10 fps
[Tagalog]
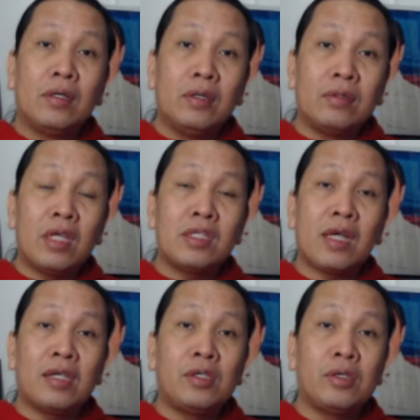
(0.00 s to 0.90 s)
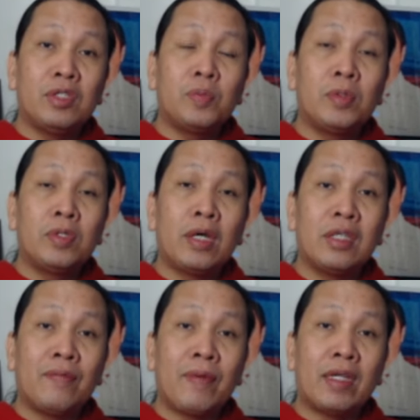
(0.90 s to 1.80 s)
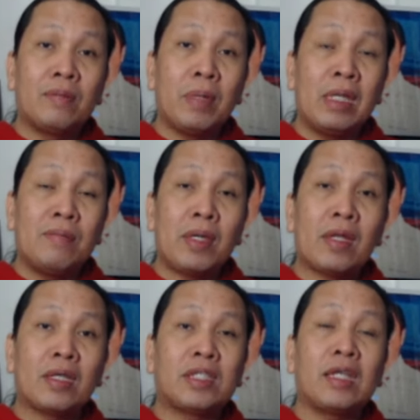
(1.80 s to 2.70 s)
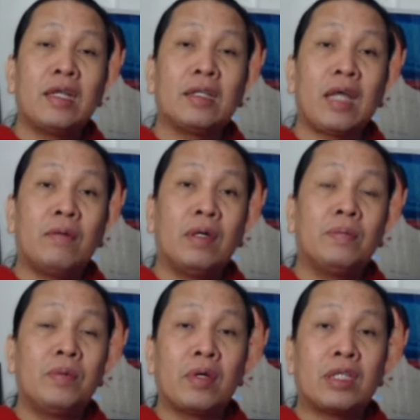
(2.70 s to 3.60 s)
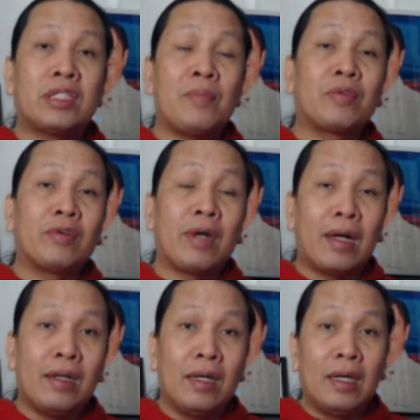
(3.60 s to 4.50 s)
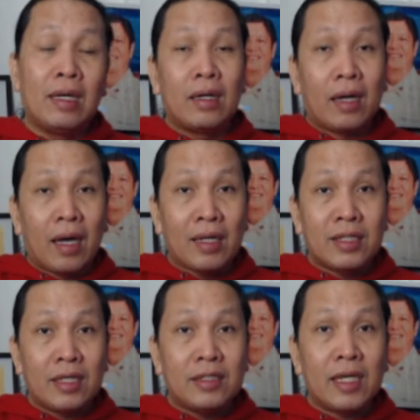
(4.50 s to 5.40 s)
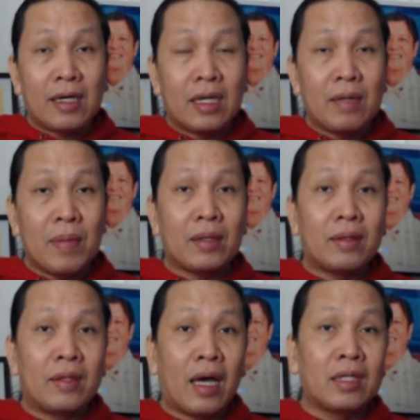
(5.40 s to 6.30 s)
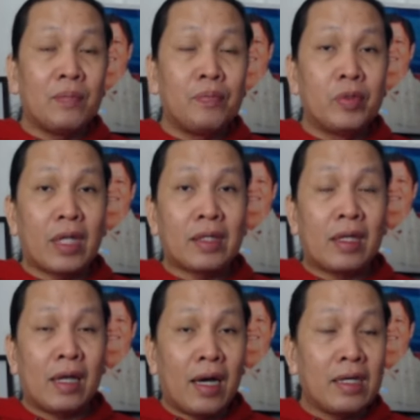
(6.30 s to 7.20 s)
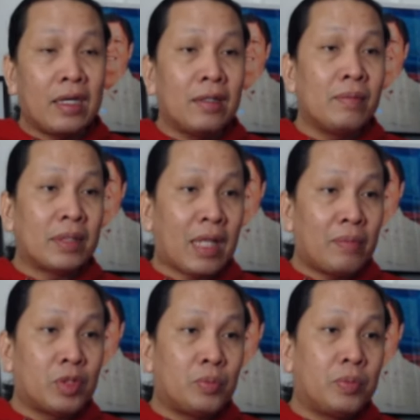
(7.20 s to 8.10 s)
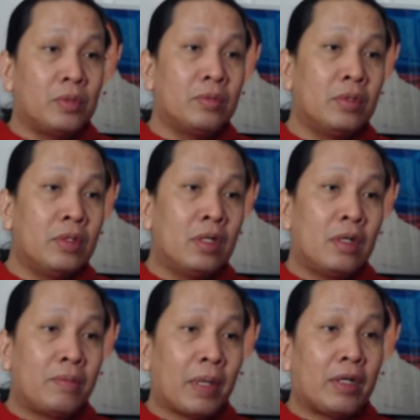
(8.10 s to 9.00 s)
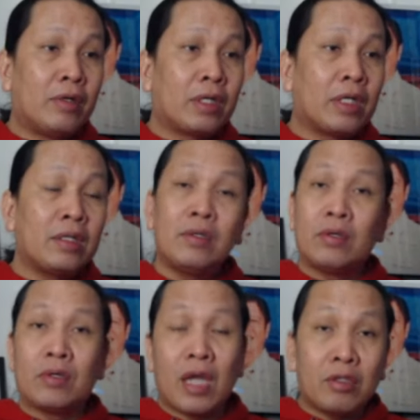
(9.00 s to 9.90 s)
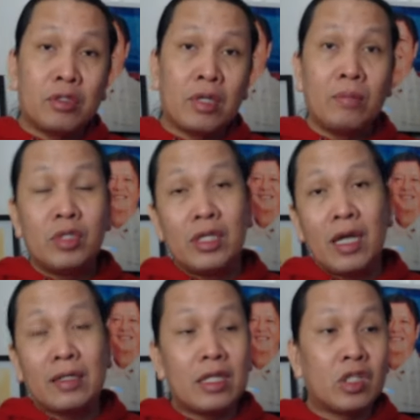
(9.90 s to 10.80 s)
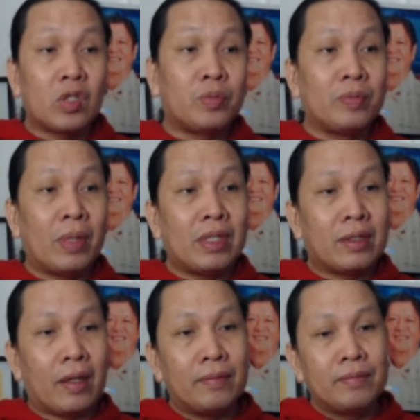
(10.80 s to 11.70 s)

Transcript: yung discussions po ng Japan at Pilipinas sa tinatawag pong reciprocal access agreement na ating pong tatalakayin matapos pong panoorin o reaksyonan muna natin ito pong balita.